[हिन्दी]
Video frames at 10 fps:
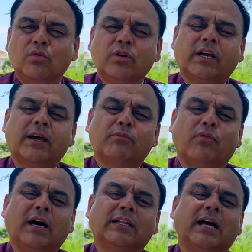उनके
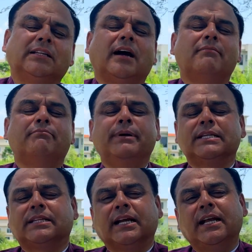मफादात का
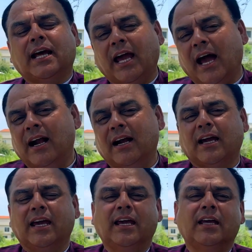बेहतरीन ख्याल
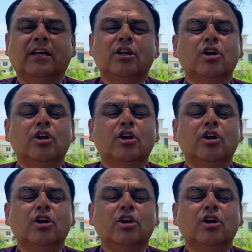रखें